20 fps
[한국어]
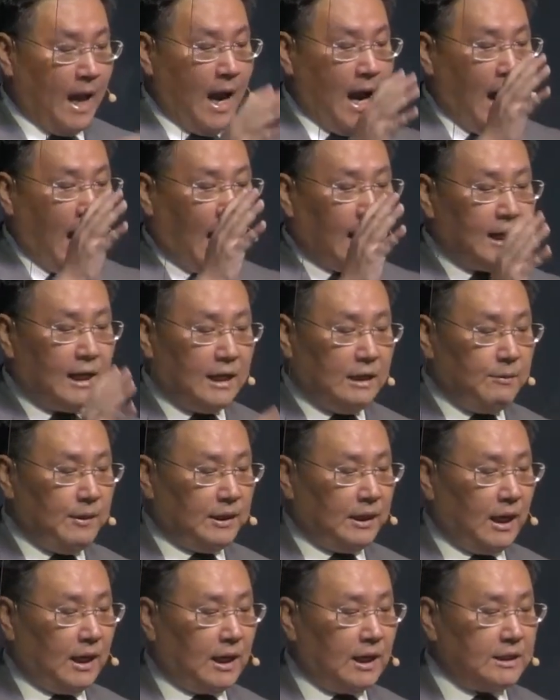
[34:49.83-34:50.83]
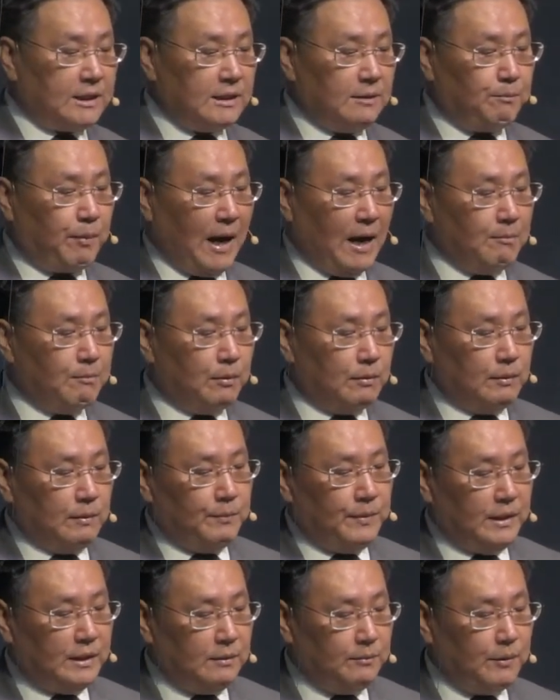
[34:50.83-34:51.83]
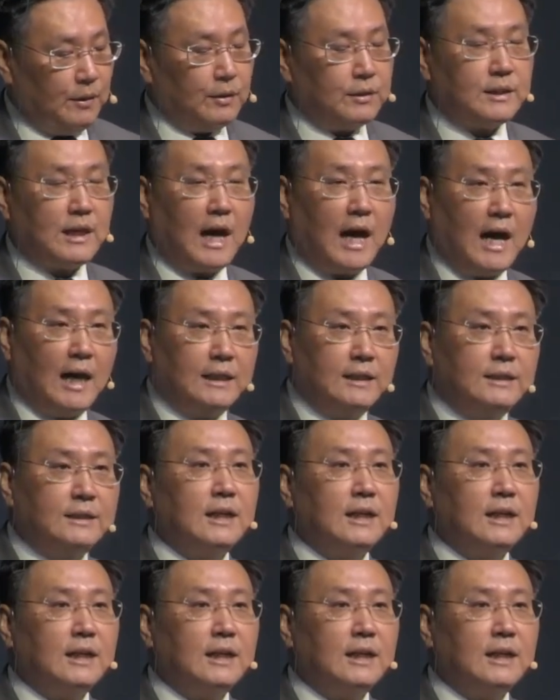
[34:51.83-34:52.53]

하나님이 택하신 방법을 믿으며 사는